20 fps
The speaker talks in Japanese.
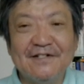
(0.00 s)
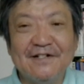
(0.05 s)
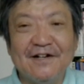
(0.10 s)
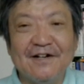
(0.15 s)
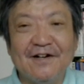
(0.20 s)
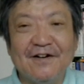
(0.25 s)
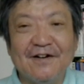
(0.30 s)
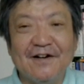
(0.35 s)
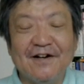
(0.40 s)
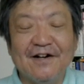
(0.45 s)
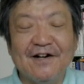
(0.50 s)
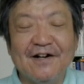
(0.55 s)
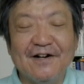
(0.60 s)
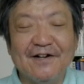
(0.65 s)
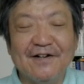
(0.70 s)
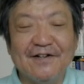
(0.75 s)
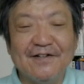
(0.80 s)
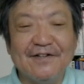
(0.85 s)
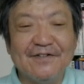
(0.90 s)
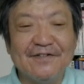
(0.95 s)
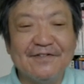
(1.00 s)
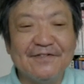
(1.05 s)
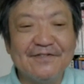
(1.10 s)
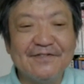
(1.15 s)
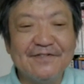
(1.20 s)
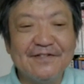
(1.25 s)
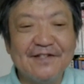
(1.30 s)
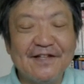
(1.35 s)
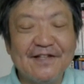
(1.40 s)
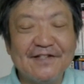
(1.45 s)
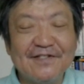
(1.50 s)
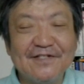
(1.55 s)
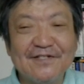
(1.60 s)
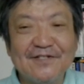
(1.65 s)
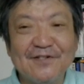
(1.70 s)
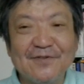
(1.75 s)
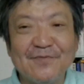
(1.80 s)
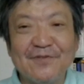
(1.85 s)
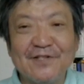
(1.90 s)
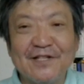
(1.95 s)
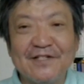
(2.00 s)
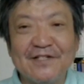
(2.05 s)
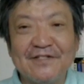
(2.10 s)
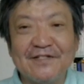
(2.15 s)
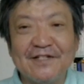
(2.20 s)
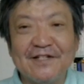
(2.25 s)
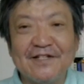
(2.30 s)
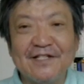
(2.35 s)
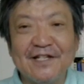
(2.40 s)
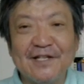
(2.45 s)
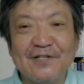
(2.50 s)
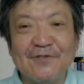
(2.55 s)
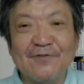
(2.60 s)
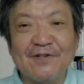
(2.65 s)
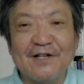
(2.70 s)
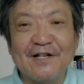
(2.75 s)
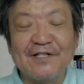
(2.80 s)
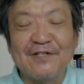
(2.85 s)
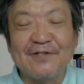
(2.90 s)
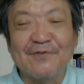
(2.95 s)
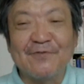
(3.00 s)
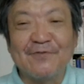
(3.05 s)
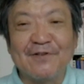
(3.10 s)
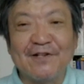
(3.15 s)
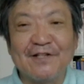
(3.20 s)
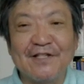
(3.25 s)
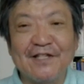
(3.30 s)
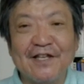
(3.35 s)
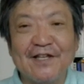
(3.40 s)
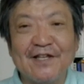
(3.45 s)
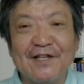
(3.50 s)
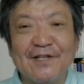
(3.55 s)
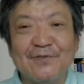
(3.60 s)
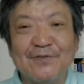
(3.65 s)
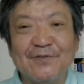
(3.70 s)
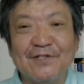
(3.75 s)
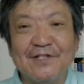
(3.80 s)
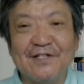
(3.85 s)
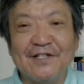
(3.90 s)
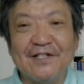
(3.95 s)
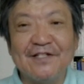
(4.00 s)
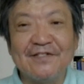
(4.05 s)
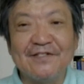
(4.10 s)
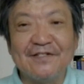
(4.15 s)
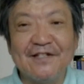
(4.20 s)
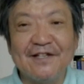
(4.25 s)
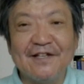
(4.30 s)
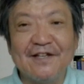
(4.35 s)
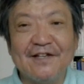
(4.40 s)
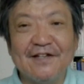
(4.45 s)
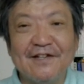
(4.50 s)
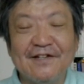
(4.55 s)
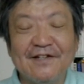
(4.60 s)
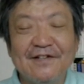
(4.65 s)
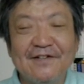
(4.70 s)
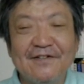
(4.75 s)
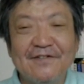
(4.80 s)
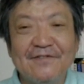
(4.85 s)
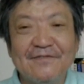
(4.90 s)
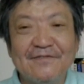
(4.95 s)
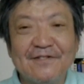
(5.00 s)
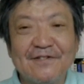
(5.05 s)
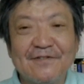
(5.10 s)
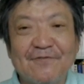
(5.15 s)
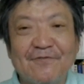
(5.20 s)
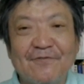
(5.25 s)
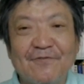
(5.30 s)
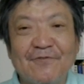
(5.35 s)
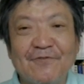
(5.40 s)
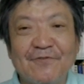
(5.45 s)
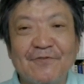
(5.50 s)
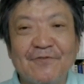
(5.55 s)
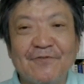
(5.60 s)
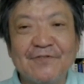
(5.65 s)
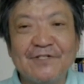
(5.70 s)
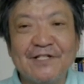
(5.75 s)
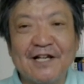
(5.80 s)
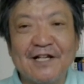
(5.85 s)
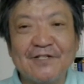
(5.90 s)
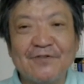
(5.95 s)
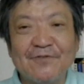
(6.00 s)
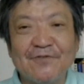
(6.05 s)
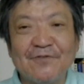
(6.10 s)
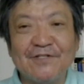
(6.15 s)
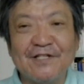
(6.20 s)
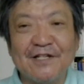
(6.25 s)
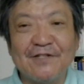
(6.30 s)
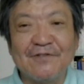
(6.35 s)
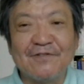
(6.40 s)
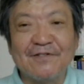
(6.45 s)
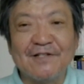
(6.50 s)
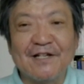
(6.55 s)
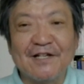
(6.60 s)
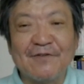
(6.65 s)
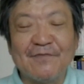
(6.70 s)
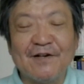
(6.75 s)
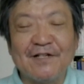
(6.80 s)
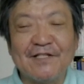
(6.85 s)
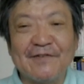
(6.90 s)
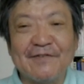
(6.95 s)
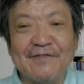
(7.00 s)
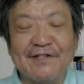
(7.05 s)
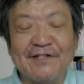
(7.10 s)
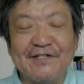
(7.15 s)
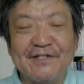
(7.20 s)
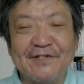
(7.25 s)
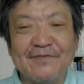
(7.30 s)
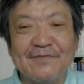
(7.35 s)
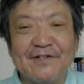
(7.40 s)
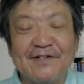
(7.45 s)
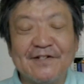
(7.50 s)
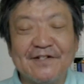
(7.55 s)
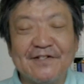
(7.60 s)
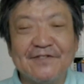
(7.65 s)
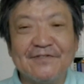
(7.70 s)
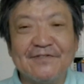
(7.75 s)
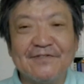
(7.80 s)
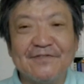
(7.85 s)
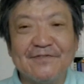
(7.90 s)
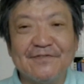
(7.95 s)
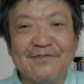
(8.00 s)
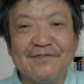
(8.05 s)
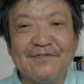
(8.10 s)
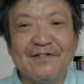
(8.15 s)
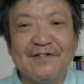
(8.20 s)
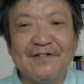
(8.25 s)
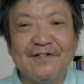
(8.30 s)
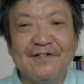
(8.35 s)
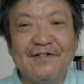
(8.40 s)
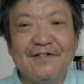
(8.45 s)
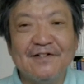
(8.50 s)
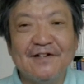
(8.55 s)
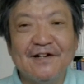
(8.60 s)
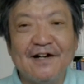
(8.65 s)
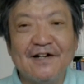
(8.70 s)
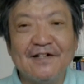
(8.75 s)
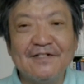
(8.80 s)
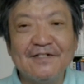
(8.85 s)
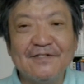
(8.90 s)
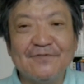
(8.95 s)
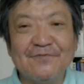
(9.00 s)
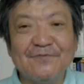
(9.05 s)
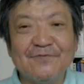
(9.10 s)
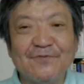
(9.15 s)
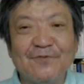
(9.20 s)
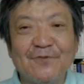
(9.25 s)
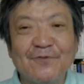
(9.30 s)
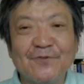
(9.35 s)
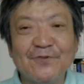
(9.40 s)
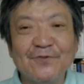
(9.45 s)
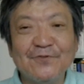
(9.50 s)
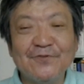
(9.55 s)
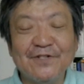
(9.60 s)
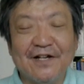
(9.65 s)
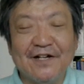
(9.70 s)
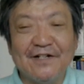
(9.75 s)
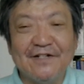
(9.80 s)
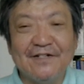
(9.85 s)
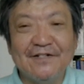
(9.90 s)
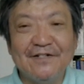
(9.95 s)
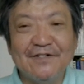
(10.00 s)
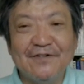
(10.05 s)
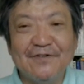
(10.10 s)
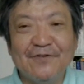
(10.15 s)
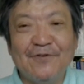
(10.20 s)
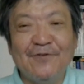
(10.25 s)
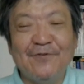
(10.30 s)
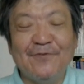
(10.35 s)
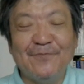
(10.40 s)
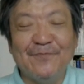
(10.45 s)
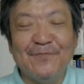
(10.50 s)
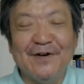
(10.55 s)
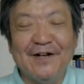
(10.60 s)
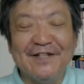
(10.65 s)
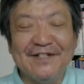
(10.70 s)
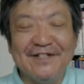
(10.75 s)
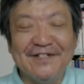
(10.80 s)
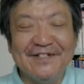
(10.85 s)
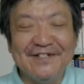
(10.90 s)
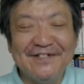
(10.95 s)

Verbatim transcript: あでちっともですね政党らしいことができずにですねほんで候補者調整の時だけわさわさしてるわけですよはっきり言って右往の衆やんほんまに。